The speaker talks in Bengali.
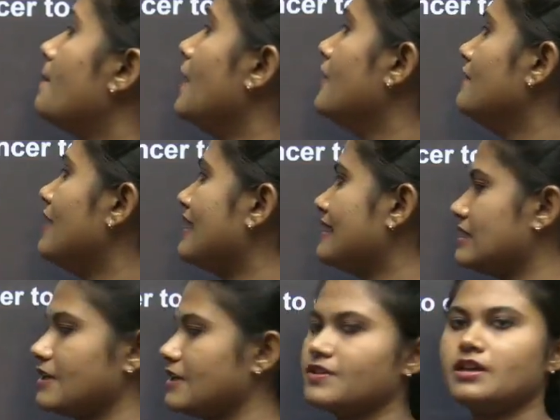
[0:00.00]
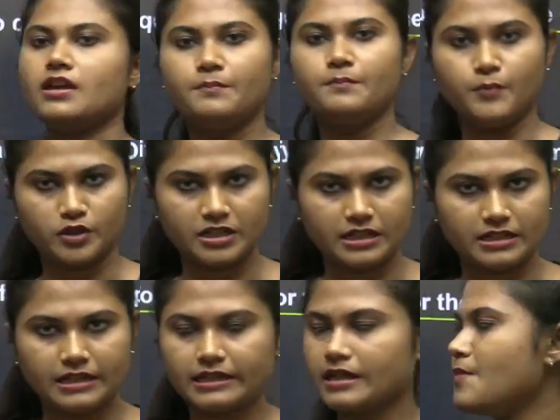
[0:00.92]
ভবানী দেবী ইম্পর্টেন্ট
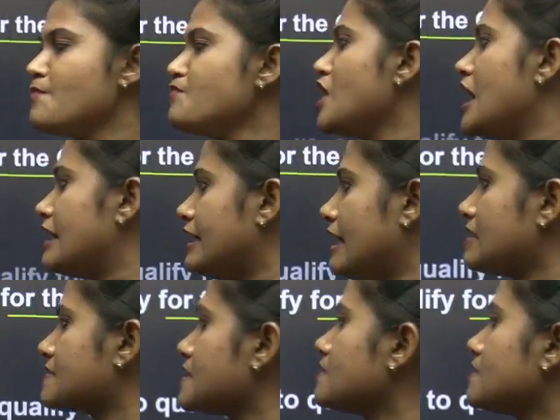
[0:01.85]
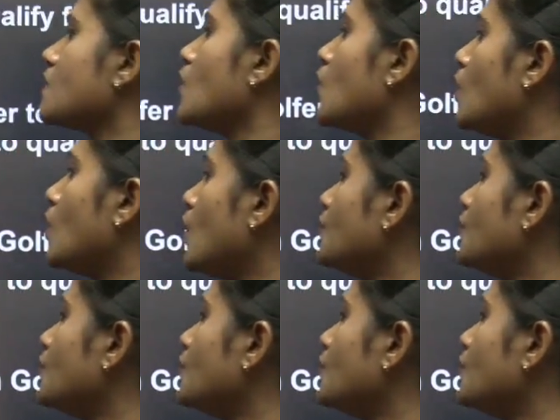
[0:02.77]
এটা নেক্সট ইজ who